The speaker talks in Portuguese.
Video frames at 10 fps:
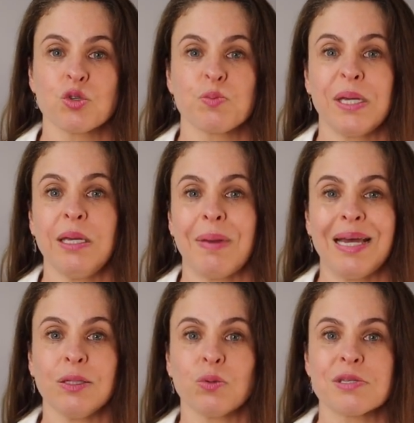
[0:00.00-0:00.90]
os
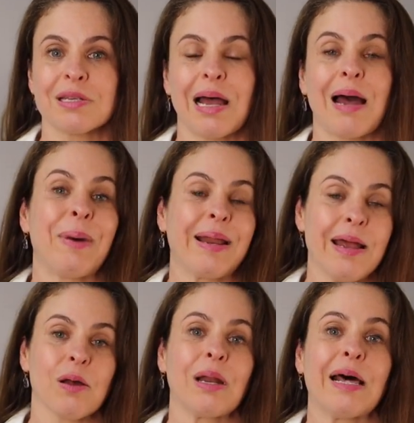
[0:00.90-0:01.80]
pigmentos
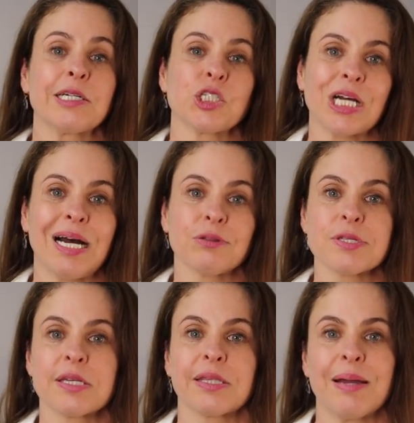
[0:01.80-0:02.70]
amarelo,
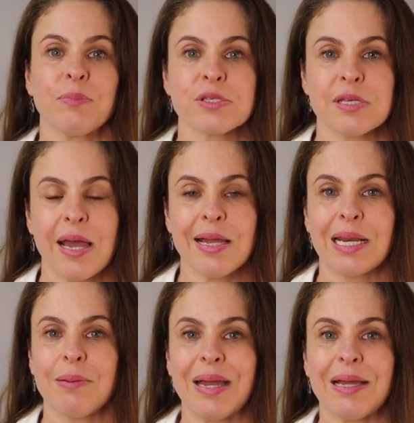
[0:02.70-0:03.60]
alaranjados que temos em
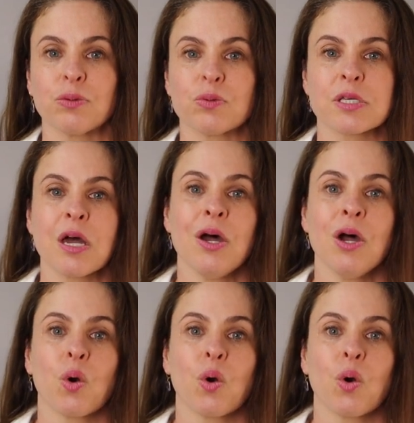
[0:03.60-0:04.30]
alimentos,